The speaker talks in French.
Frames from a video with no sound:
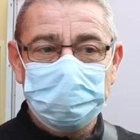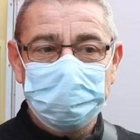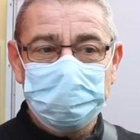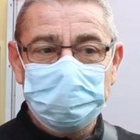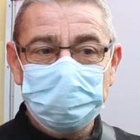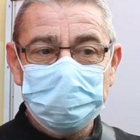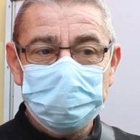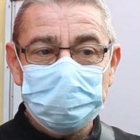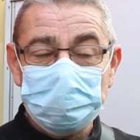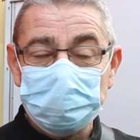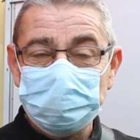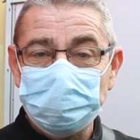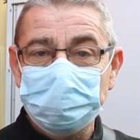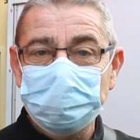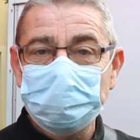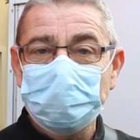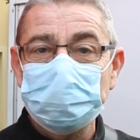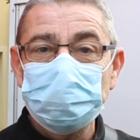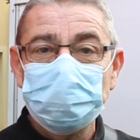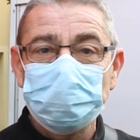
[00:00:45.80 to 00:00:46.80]
Moi je suis
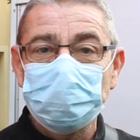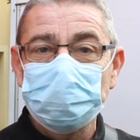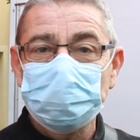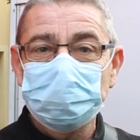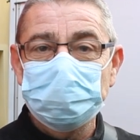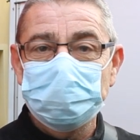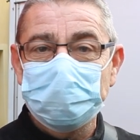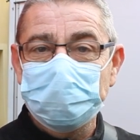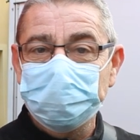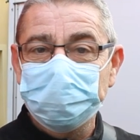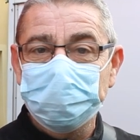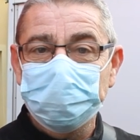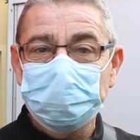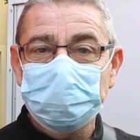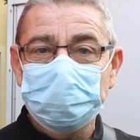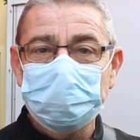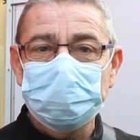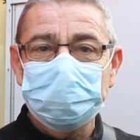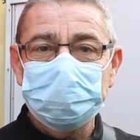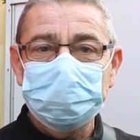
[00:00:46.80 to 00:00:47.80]
amoureux de ma ville,
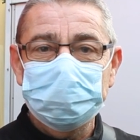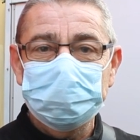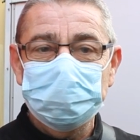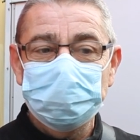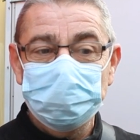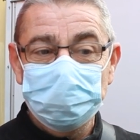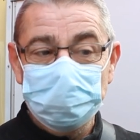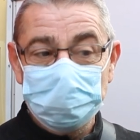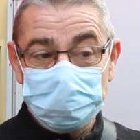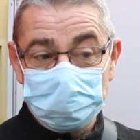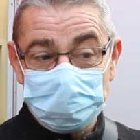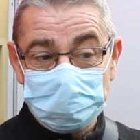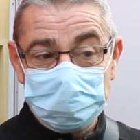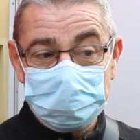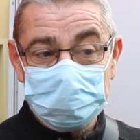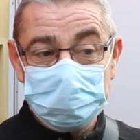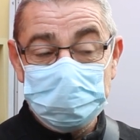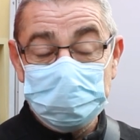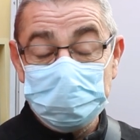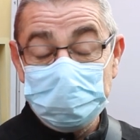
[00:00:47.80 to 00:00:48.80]
je suis
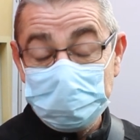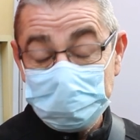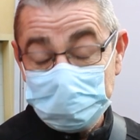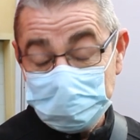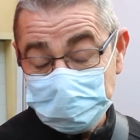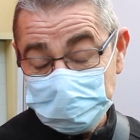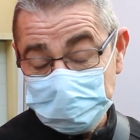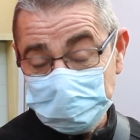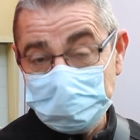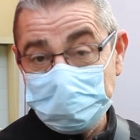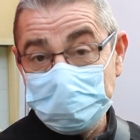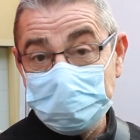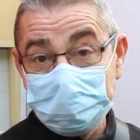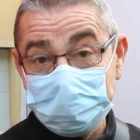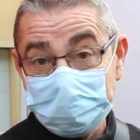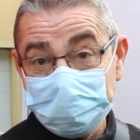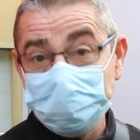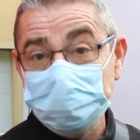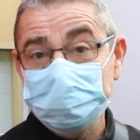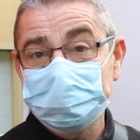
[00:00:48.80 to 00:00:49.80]
né à la
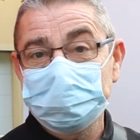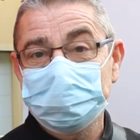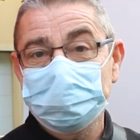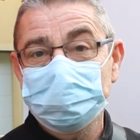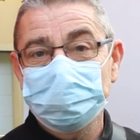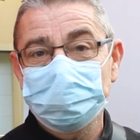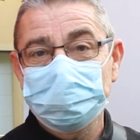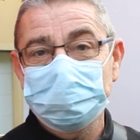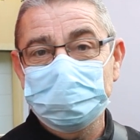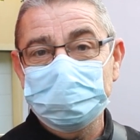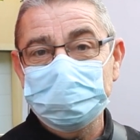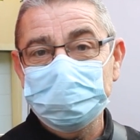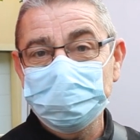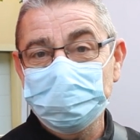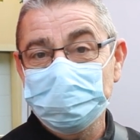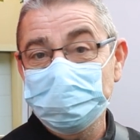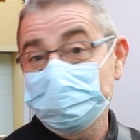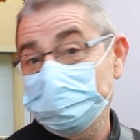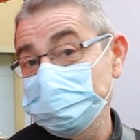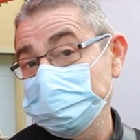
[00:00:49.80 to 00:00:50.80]
Ferté-sous-Jouarre, je
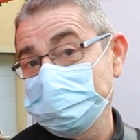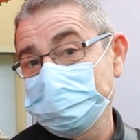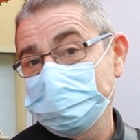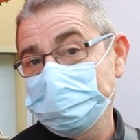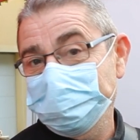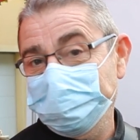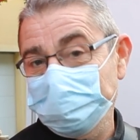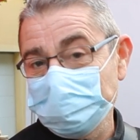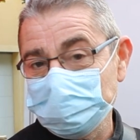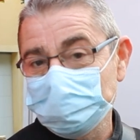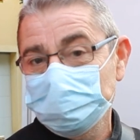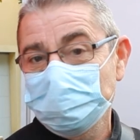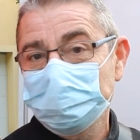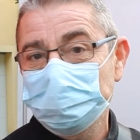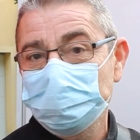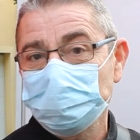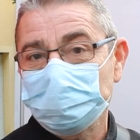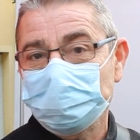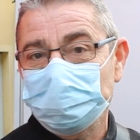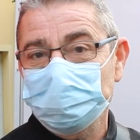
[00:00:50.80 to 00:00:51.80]
suis un Fertois pur
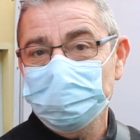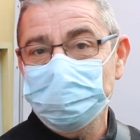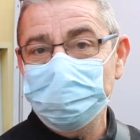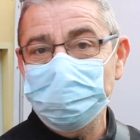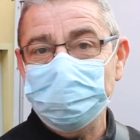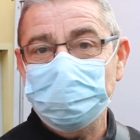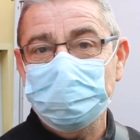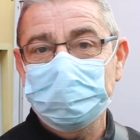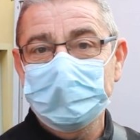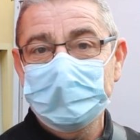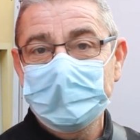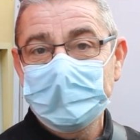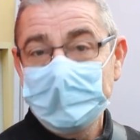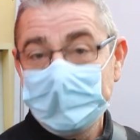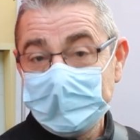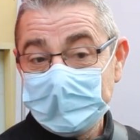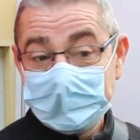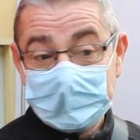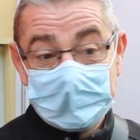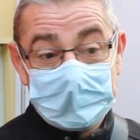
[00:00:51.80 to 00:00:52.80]
souche
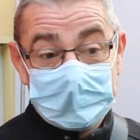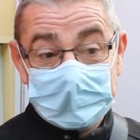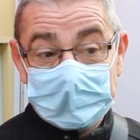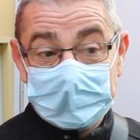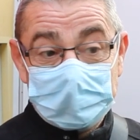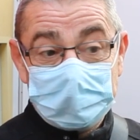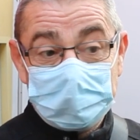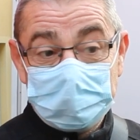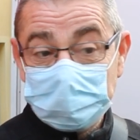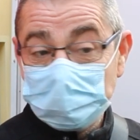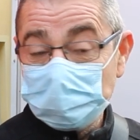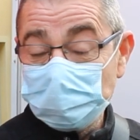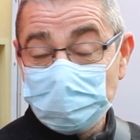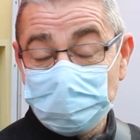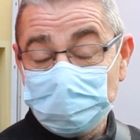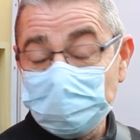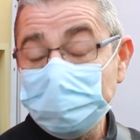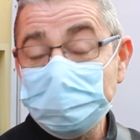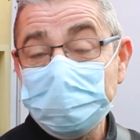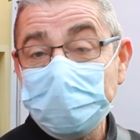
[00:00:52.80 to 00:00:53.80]
et j'aime
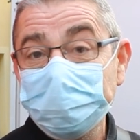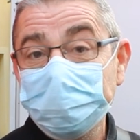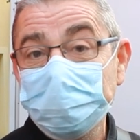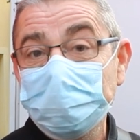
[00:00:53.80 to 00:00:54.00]
ma ville.